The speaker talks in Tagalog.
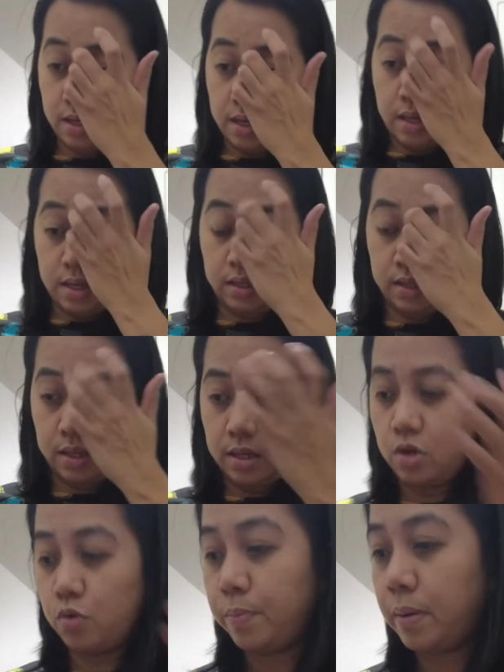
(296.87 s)
And
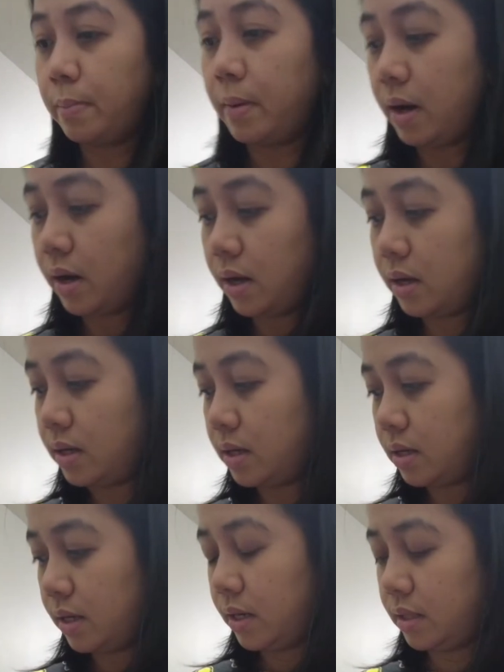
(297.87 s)
then, ano pa ba?
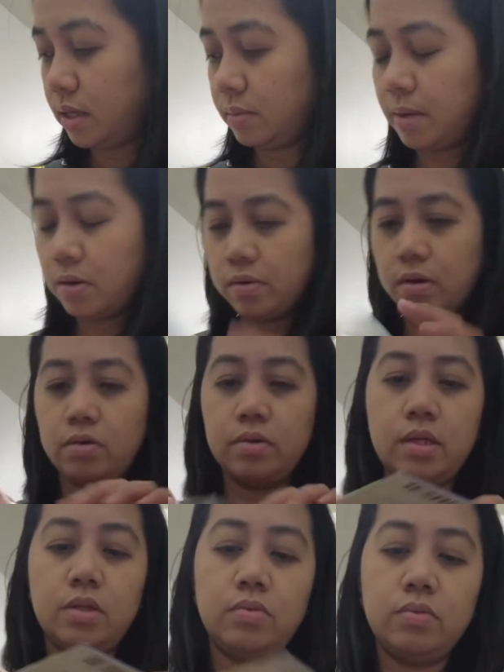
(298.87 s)
And then, meron ako
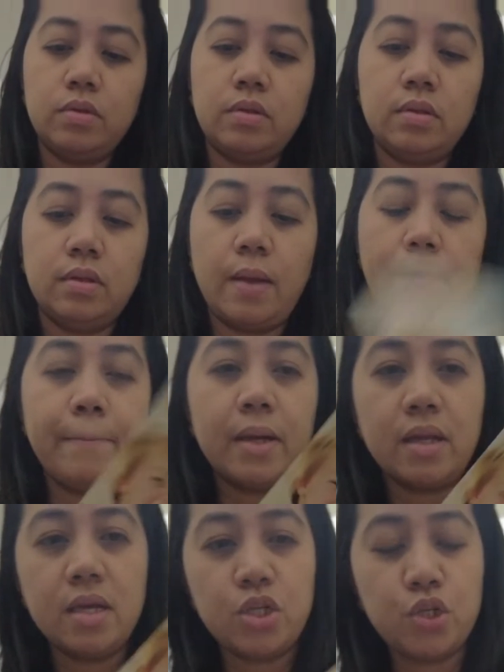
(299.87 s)
ditong
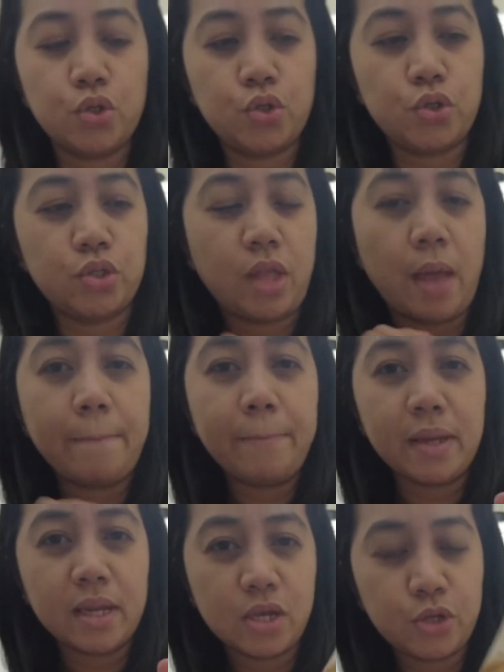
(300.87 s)
temperature
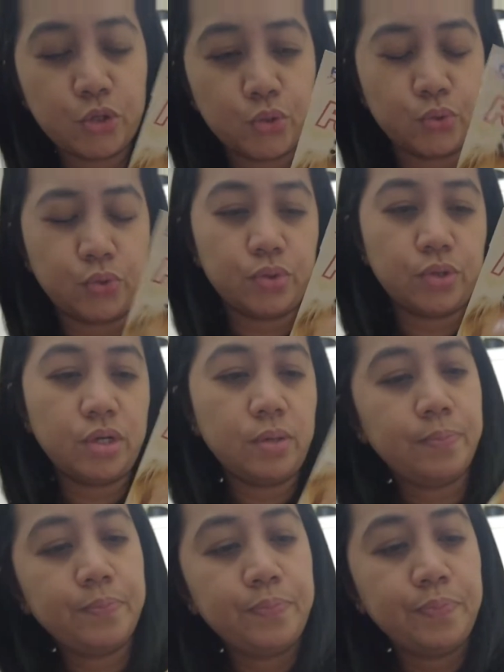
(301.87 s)
temperature
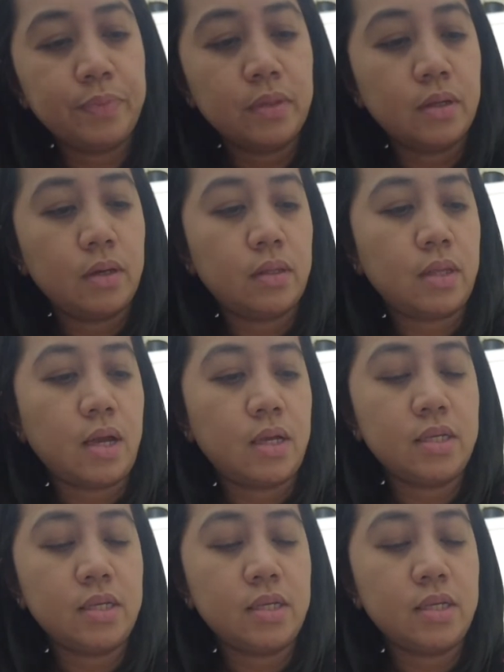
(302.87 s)
na